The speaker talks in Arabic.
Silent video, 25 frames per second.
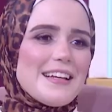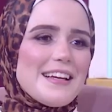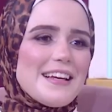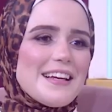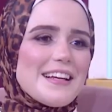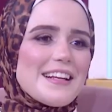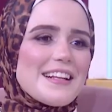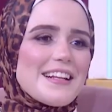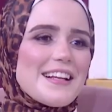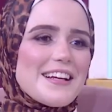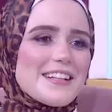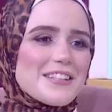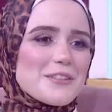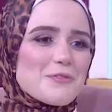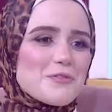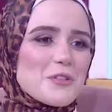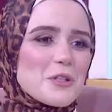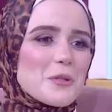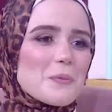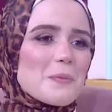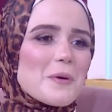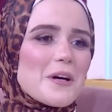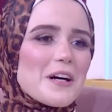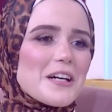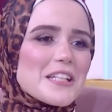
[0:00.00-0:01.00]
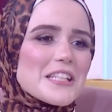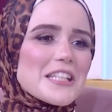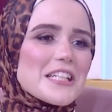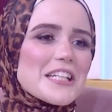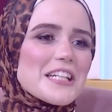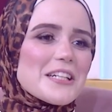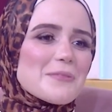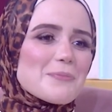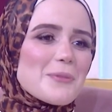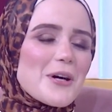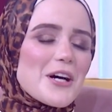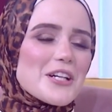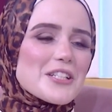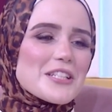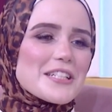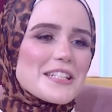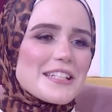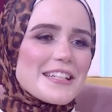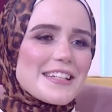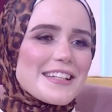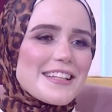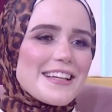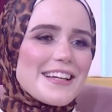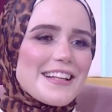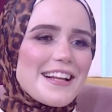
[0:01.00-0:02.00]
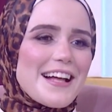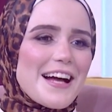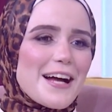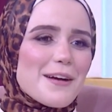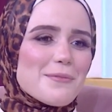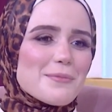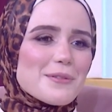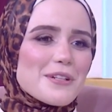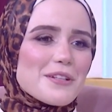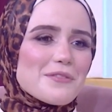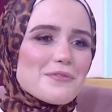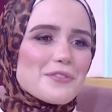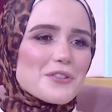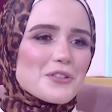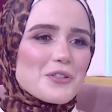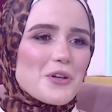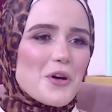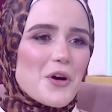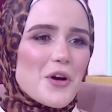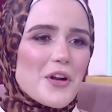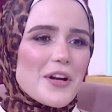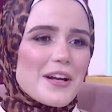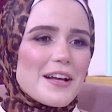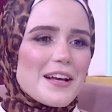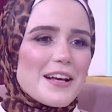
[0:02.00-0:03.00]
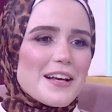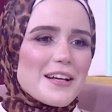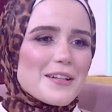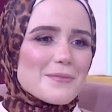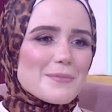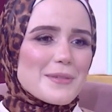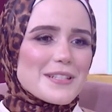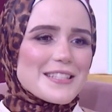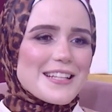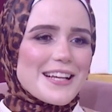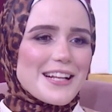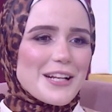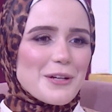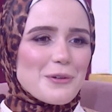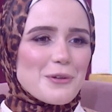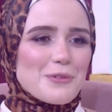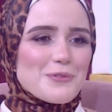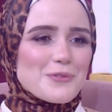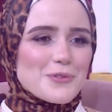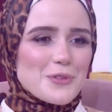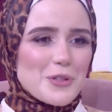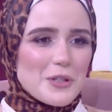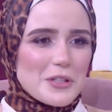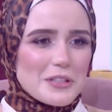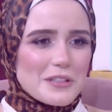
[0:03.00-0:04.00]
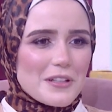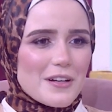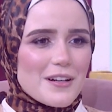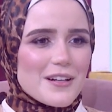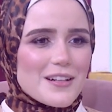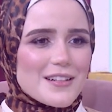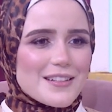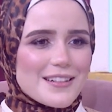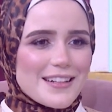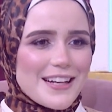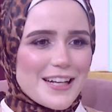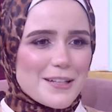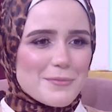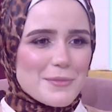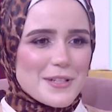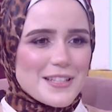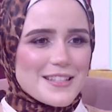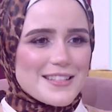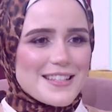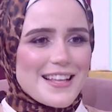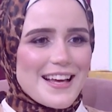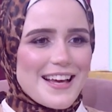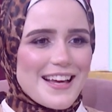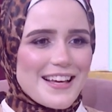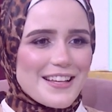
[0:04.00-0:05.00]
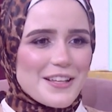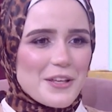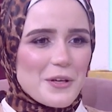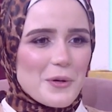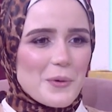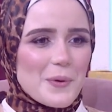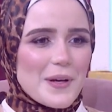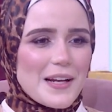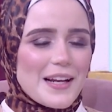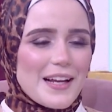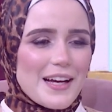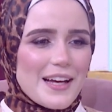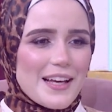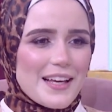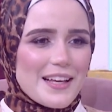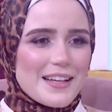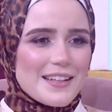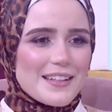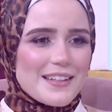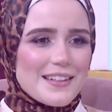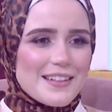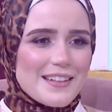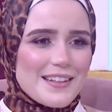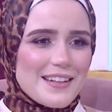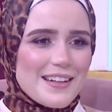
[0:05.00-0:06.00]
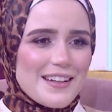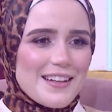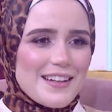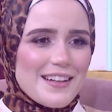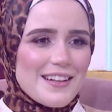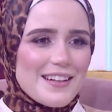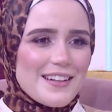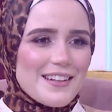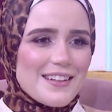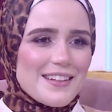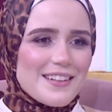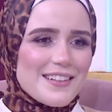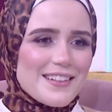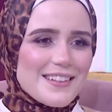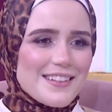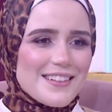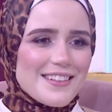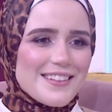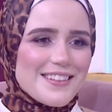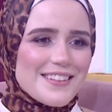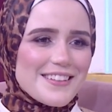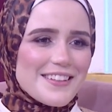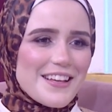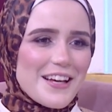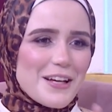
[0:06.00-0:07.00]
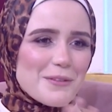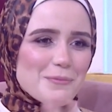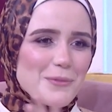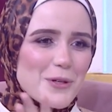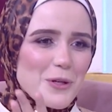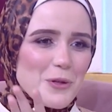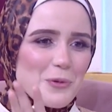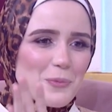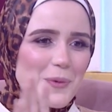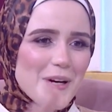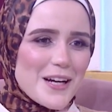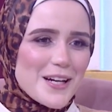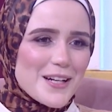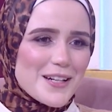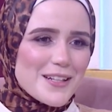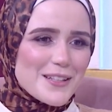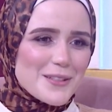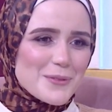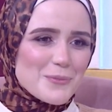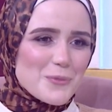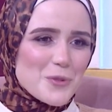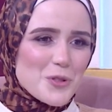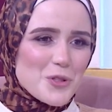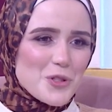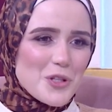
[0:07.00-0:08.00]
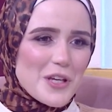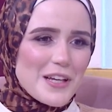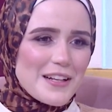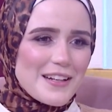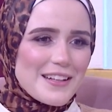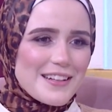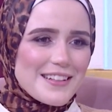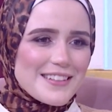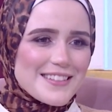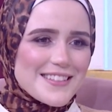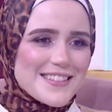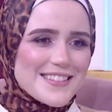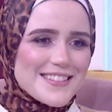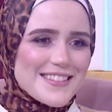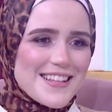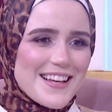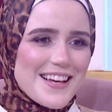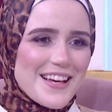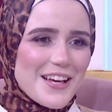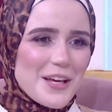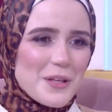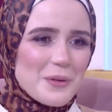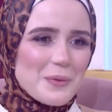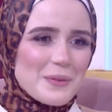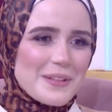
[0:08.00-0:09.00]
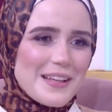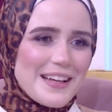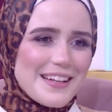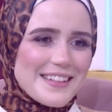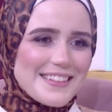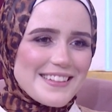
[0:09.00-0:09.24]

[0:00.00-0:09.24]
آه لان في بعض بعض الرجاله قبل الفطار مثلا لو الفطار اتاخر خمس دقايق ولا حاجه يعملوا بقى مشكله ازاي هو يعني